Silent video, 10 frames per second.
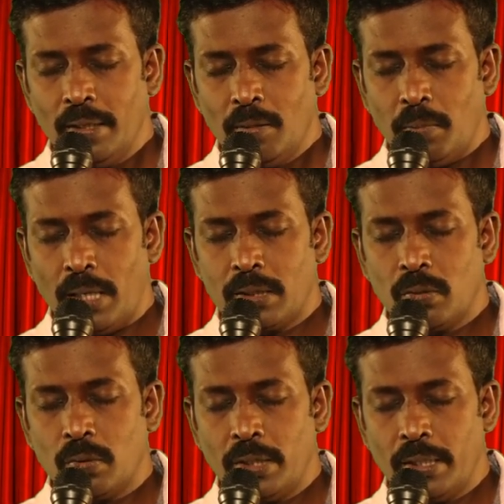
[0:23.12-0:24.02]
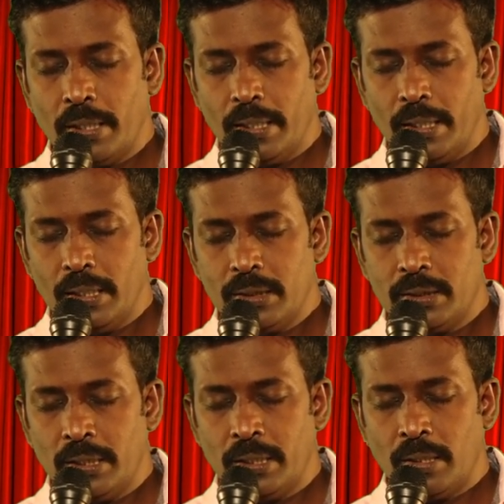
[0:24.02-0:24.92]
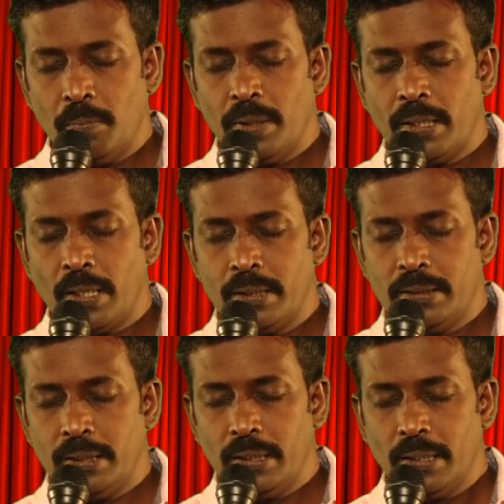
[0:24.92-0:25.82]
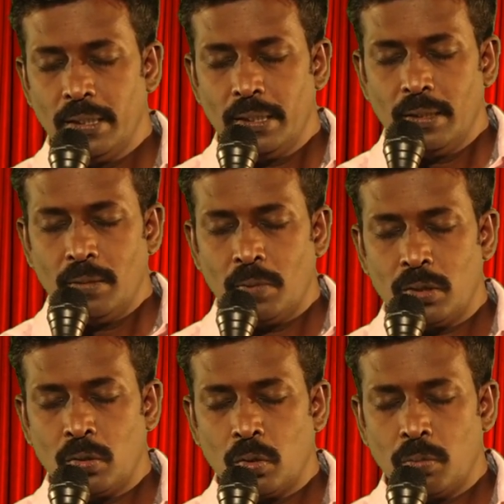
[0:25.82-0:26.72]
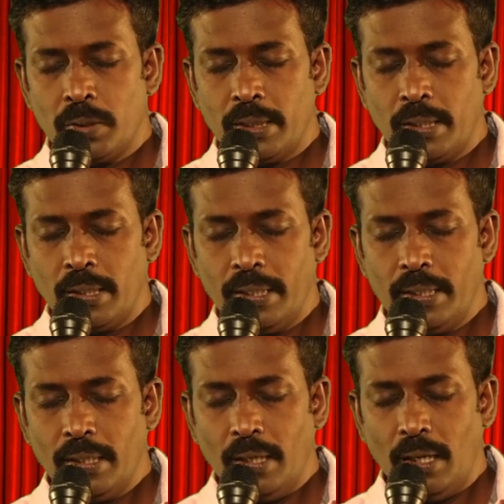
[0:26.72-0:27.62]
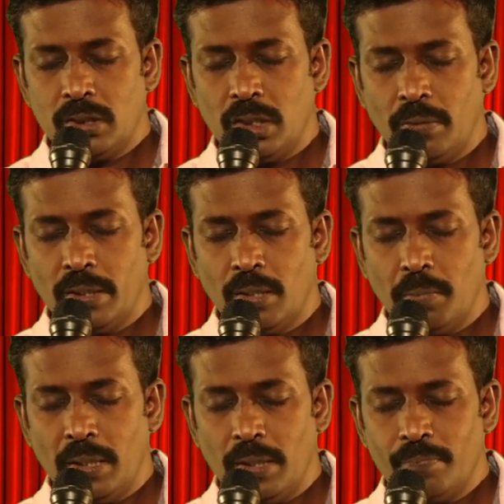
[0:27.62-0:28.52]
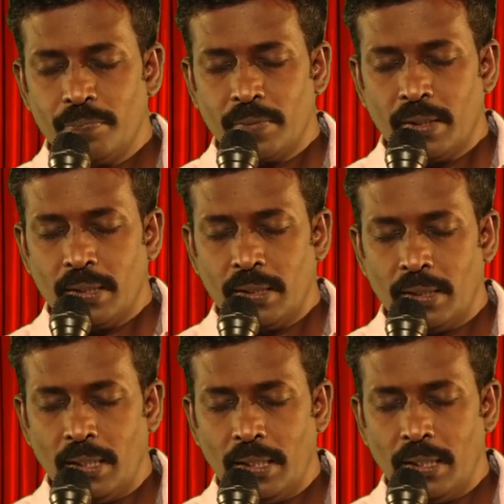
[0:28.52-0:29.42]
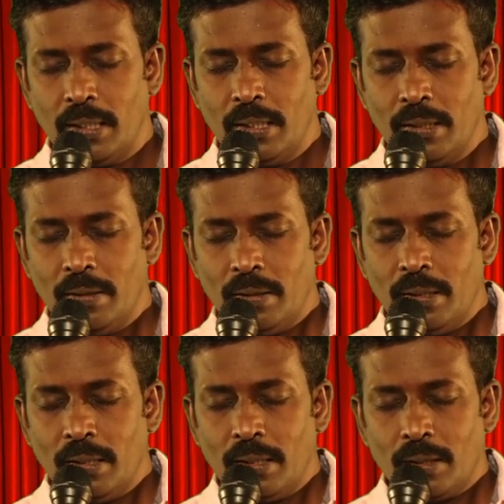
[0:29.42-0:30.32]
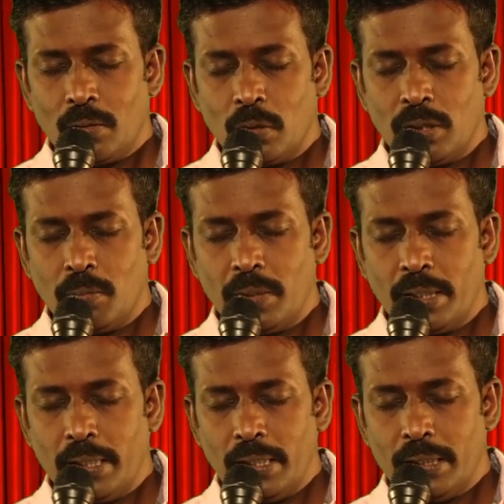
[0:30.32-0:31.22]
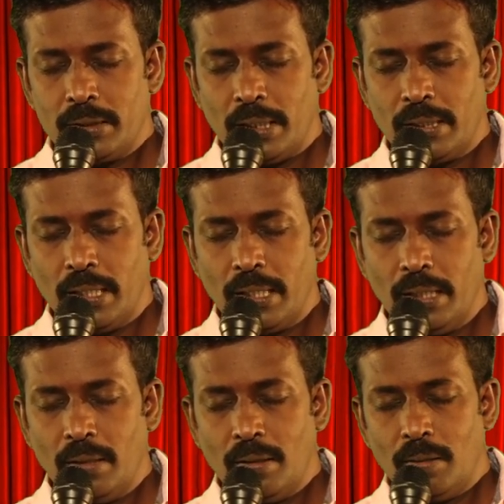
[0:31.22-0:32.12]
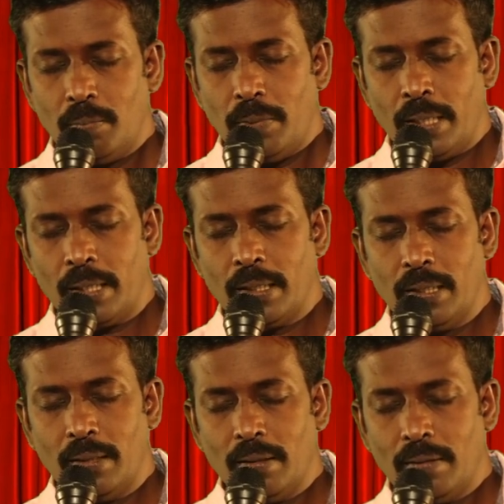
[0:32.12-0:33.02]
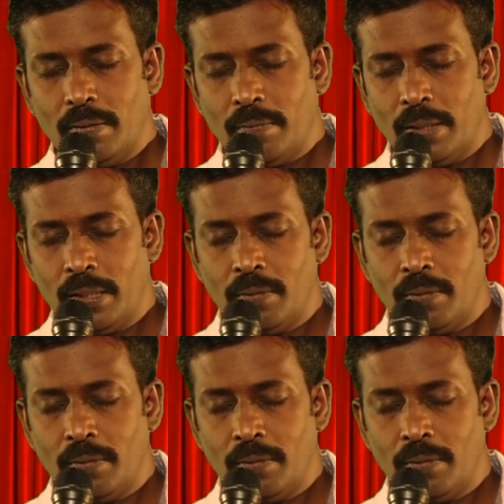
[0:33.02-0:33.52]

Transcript: பார்த்து கொண்டிருக்கிற சின்ன தம்பி தங்கச்சி மற்றும் குடும்பத்தார்களை ஆசீர்வதிங்கப்பா இதில் கொடுக்கப்படுகிற சத்தியங்கள் பாடல்கள் வேத